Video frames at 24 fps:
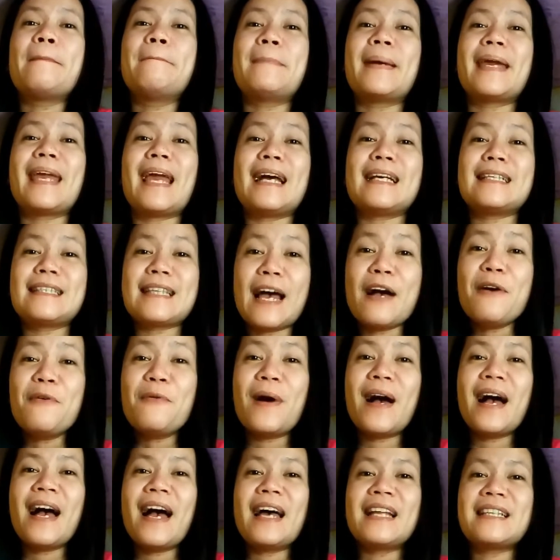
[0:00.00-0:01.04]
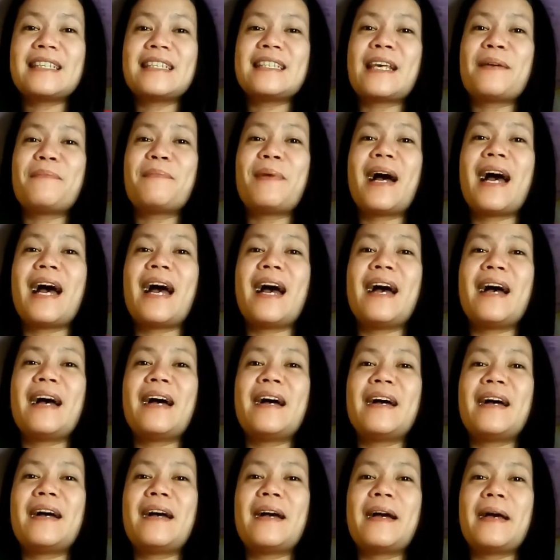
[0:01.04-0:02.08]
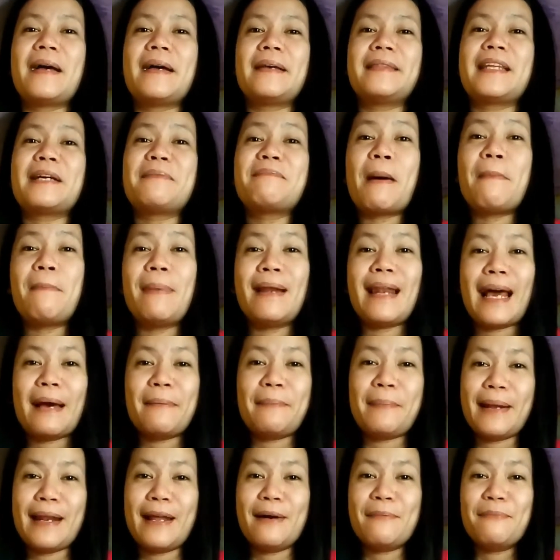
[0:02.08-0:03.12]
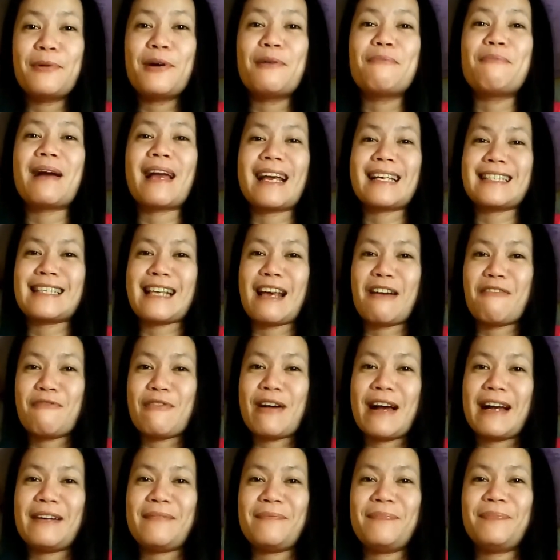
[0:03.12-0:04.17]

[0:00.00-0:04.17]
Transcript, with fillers: may asawa at sa mga nagbabalak pa lang po mag-asawa.